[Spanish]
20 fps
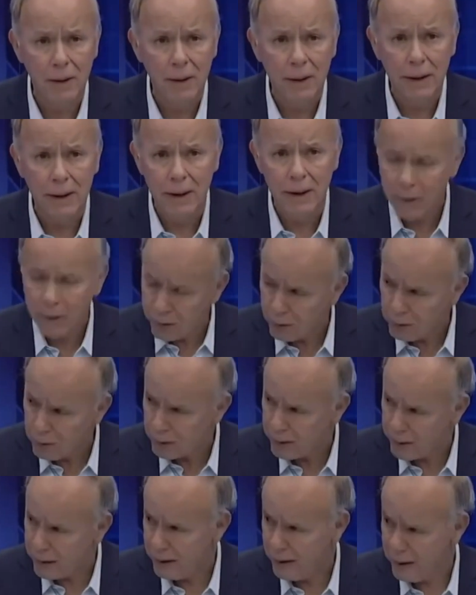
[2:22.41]
en el que uno
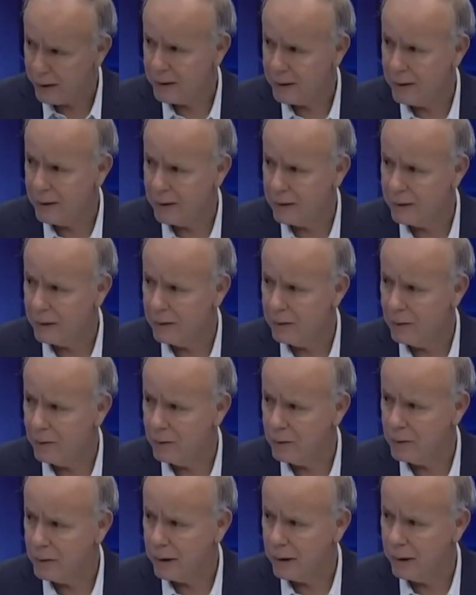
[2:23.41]
tiene que estar haciendo
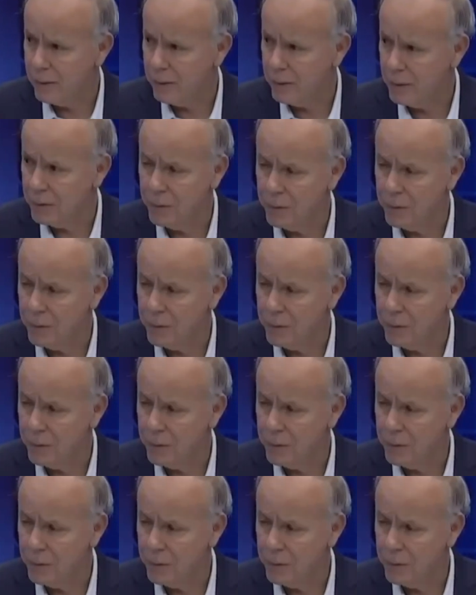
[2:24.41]
los cambios,